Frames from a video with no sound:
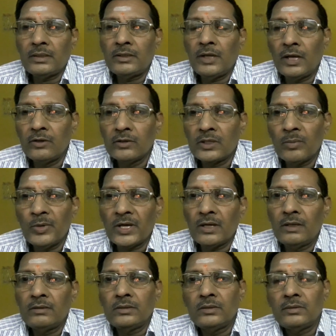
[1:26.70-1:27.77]
నాలుగు
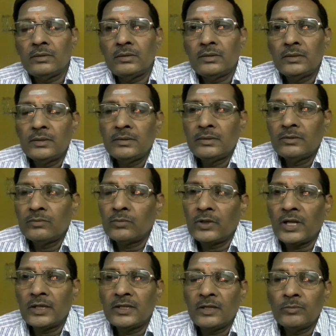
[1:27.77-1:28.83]
కెమెరాలు
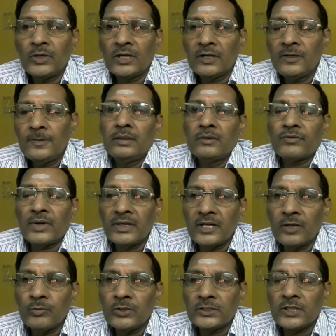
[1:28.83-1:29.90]
ఉంటాయి అనమాట ఫ్రంట్
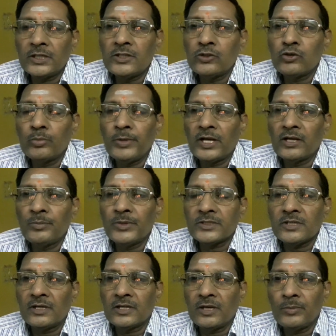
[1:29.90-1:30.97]
ఏమో థర్టీ టూ
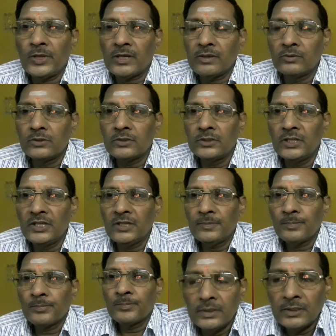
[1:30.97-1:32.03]
మెగాపిక్సెల్ కెమెరా ఉంటుంది
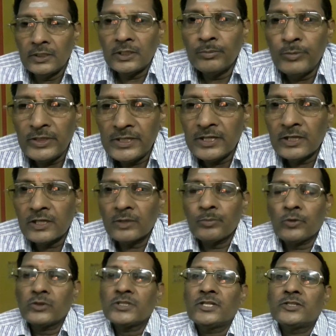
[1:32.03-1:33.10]
ఈ మీడియాటెక్
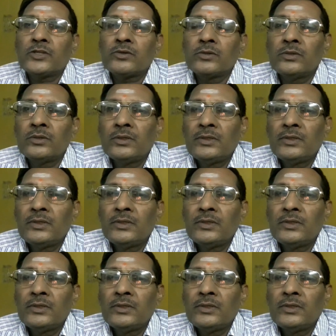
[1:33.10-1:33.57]
ప్రాసెసరు